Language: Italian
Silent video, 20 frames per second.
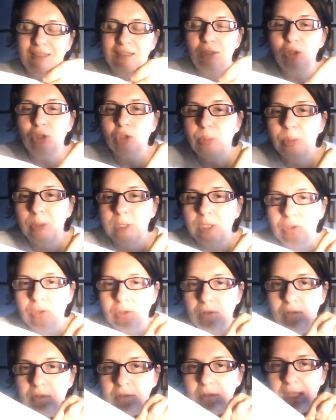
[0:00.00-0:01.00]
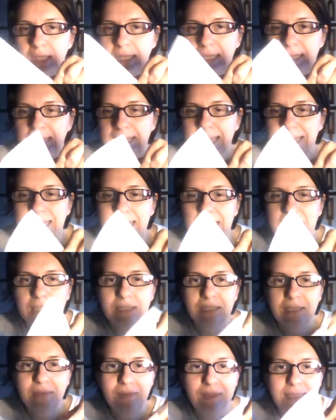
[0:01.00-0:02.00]
lo spessore è
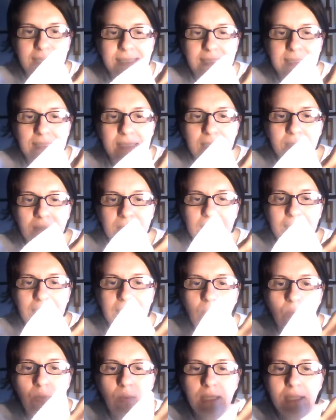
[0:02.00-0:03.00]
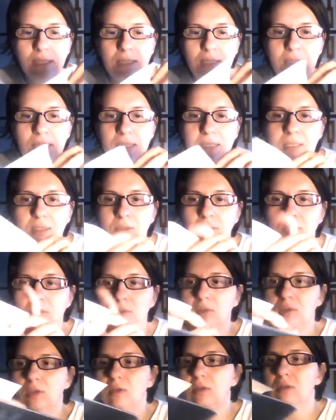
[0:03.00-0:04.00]
carta e velina e quindi io non
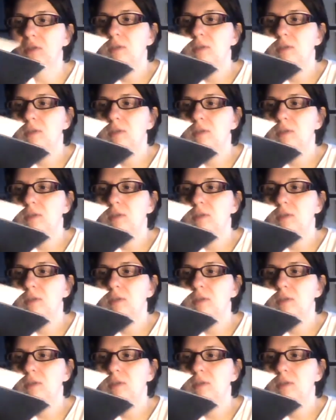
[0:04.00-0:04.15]
so